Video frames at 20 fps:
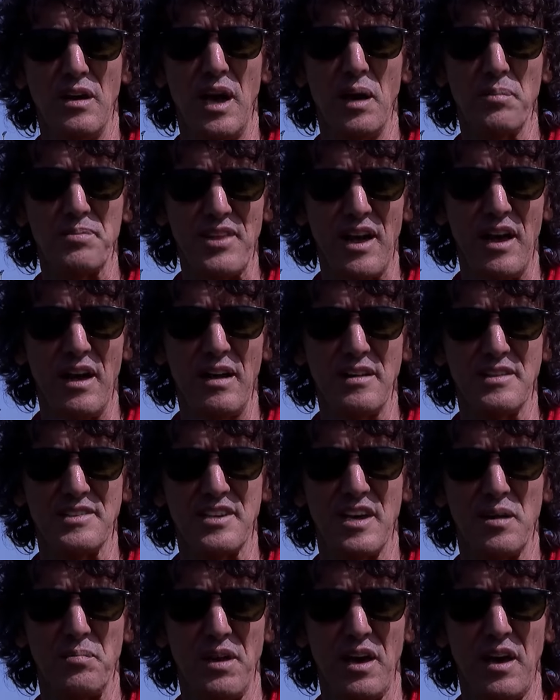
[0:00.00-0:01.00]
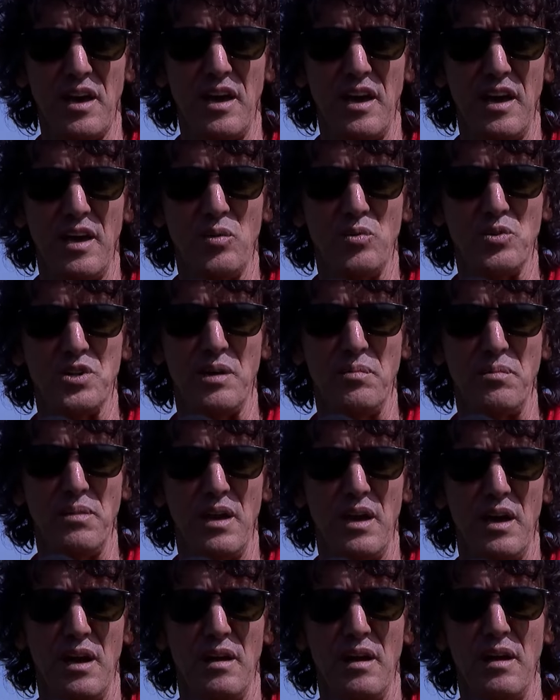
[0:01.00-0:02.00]
الابطال السابقين
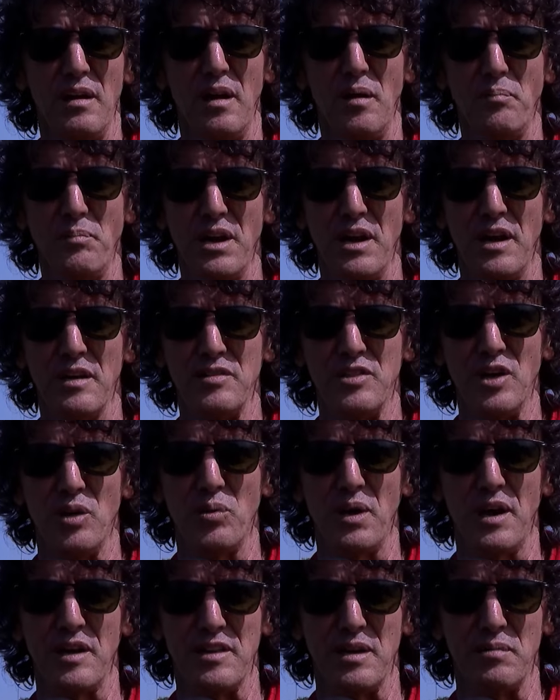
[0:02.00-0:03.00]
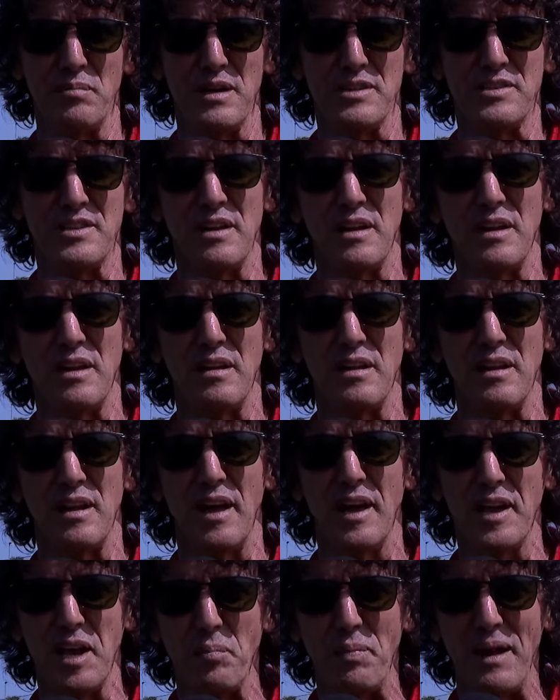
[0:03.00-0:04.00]
وجميع من ادوا خدمات
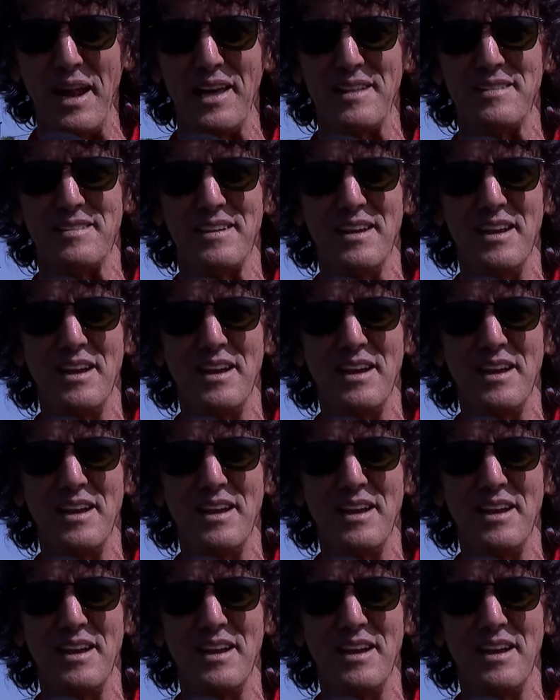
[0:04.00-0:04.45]
لهذه البلاد